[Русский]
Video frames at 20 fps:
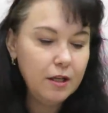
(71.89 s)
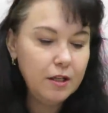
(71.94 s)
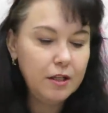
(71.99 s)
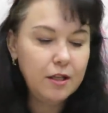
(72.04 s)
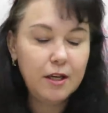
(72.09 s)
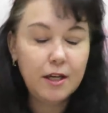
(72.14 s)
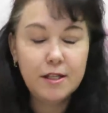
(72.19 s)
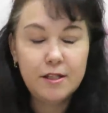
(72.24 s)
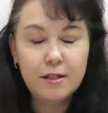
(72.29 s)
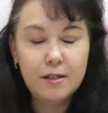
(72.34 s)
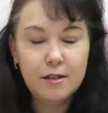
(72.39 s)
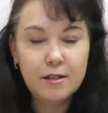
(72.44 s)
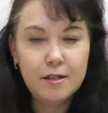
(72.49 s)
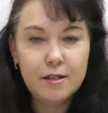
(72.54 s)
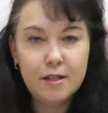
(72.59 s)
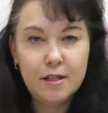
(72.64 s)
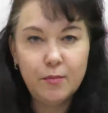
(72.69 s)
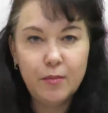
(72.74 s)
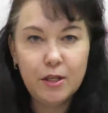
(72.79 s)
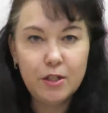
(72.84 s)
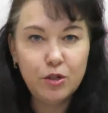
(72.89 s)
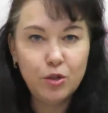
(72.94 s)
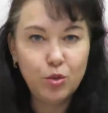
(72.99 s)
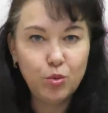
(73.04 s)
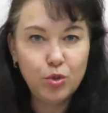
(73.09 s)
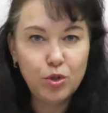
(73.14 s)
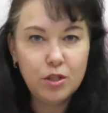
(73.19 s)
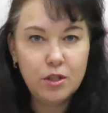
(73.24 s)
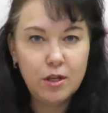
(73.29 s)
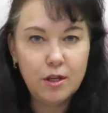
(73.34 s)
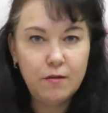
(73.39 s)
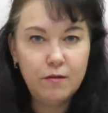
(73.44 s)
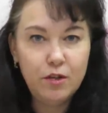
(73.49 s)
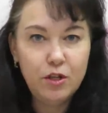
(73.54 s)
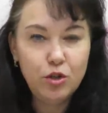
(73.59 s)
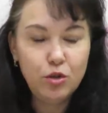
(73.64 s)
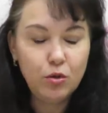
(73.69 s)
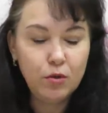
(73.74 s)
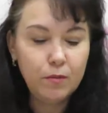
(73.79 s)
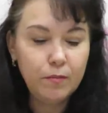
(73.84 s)
Не хотелось снимать грустное
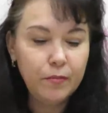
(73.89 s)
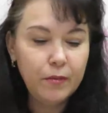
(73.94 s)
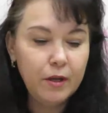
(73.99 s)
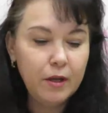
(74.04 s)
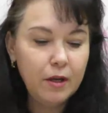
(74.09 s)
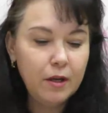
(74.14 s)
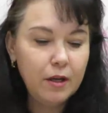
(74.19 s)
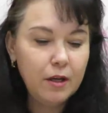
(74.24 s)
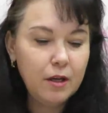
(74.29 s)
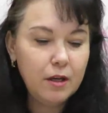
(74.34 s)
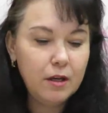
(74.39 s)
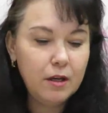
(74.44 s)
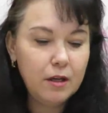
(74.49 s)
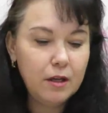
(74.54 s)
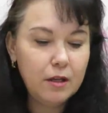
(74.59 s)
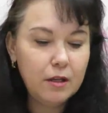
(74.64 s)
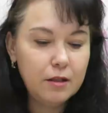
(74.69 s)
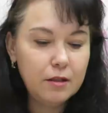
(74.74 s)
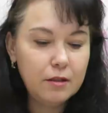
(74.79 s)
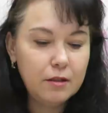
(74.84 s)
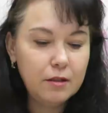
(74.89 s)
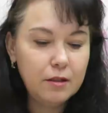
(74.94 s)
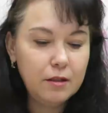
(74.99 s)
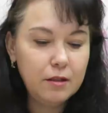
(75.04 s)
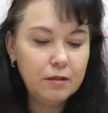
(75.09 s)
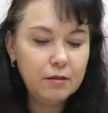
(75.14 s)
видео. А,